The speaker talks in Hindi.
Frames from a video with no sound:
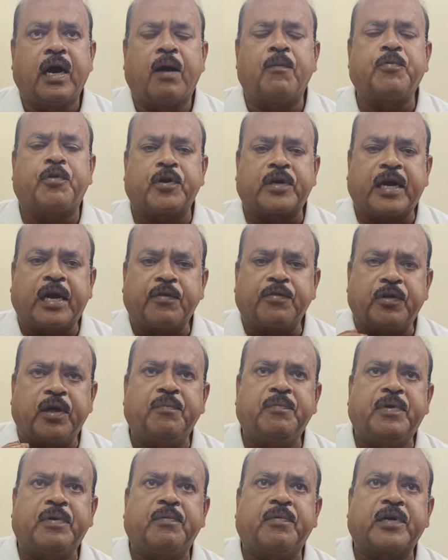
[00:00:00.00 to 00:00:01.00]
हम सरकार से ये
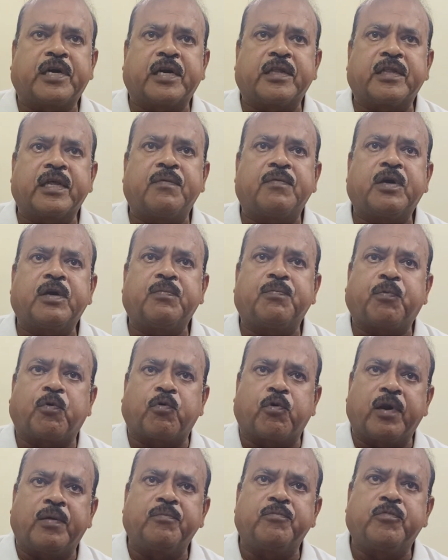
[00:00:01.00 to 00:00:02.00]
विनम्र करते हैं कि
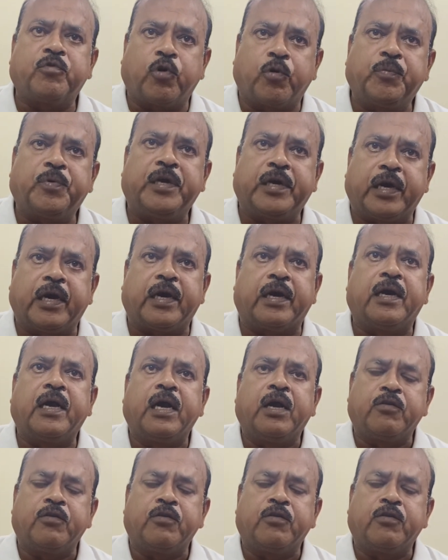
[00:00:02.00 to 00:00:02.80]
प्रॉब्लम जो भी है